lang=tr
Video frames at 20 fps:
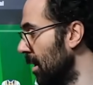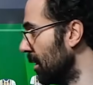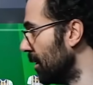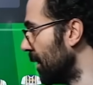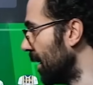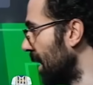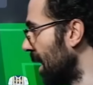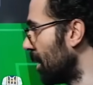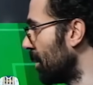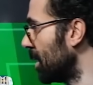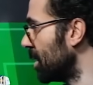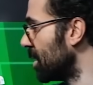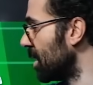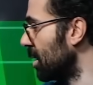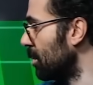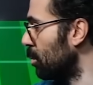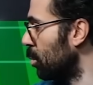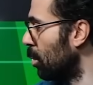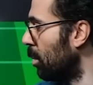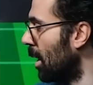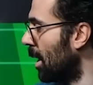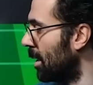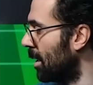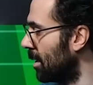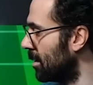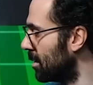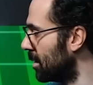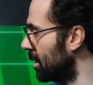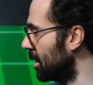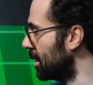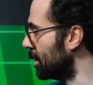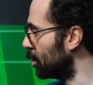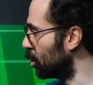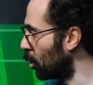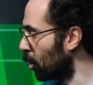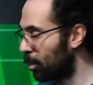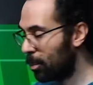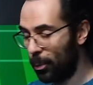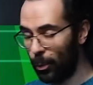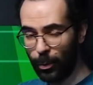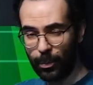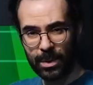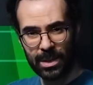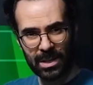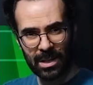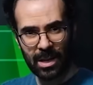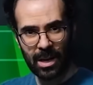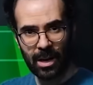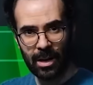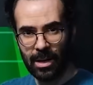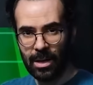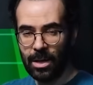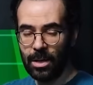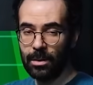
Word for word: Fenerbahçe'nin bu bağlantıları çok büyük bir silah.